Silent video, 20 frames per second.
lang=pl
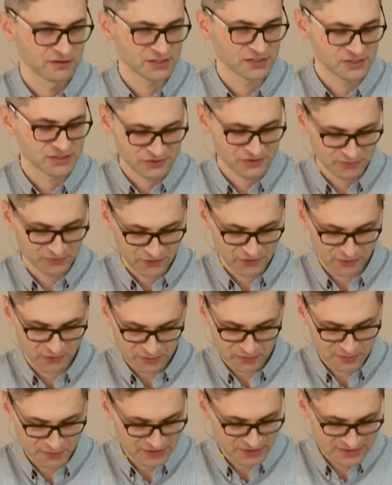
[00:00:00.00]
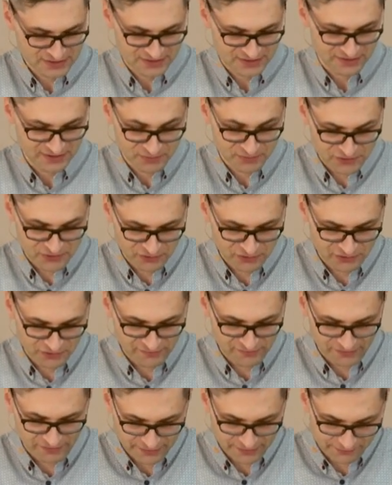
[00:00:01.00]
częścią tej obietnicy, tej
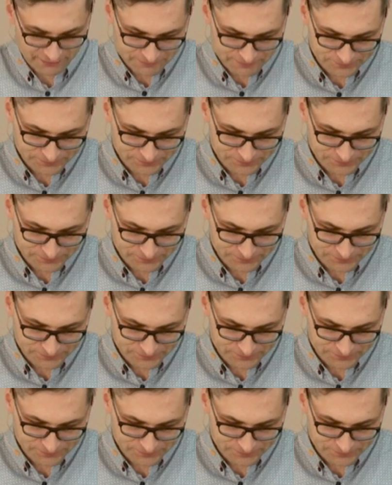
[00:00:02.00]
przygotowanej.